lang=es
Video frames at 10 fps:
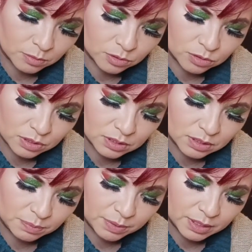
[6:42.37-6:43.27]
Muchos que
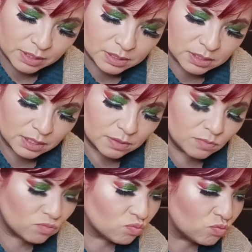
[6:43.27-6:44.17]
se parecen.
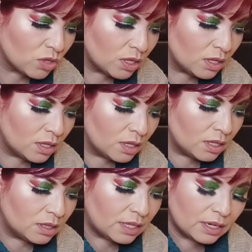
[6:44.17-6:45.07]

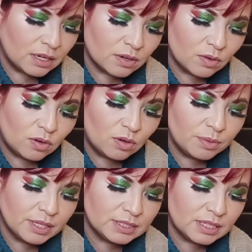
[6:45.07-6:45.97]
De rojo
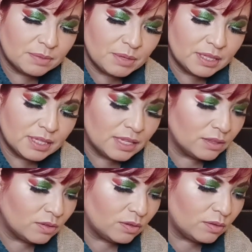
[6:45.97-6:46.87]
voy a estar
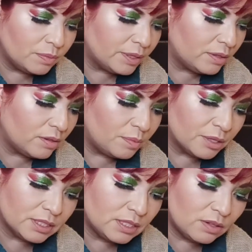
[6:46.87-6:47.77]
metiendo, bueno, no,
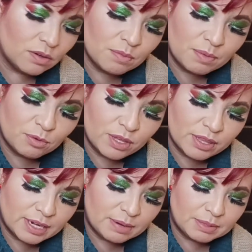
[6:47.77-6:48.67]
porque si no, no me voy
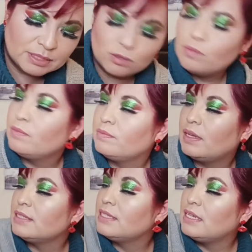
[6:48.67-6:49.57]
a dar abasto
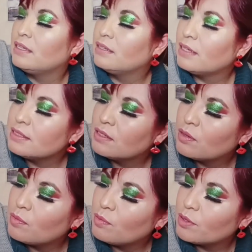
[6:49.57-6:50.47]
así, así
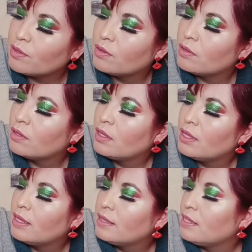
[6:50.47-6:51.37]
como voy.
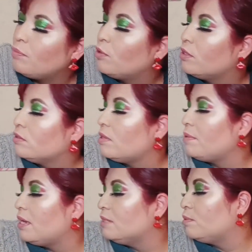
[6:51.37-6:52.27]
De a poquitos
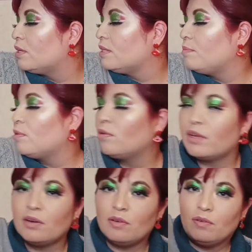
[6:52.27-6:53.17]
labiales porque tampoco
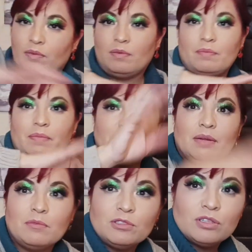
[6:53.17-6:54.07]
quiero
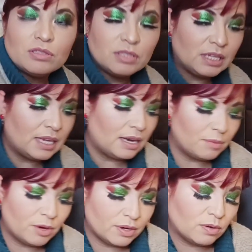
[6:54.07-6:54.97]
meter muchos y a la
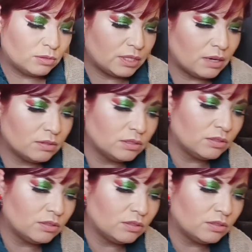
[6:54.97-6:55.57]
hora no usarlos.